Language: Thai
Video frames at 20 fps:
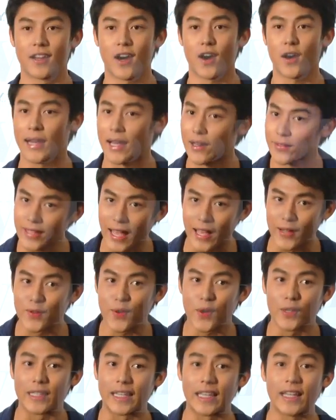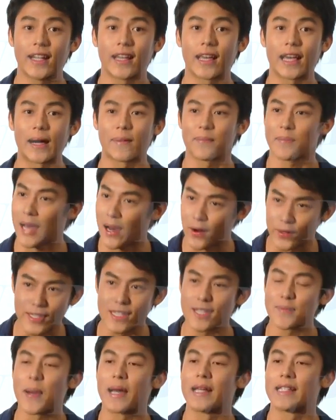ก็แล้วแต่ทุกคนคิดเลยครับ เอา
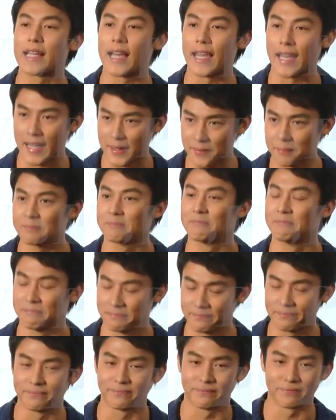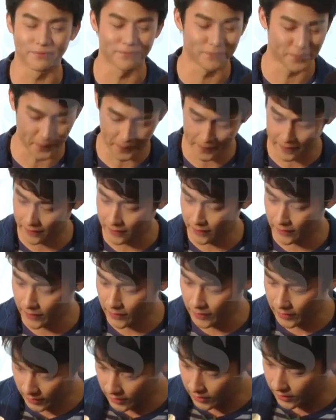ที่สบายใจครับเ่ขาเมื่อวาน
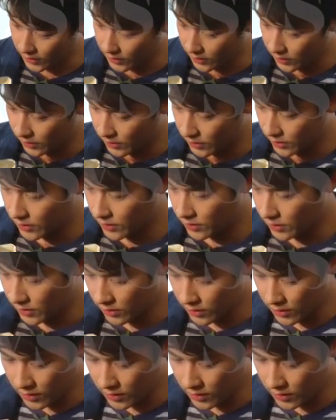หรือยัง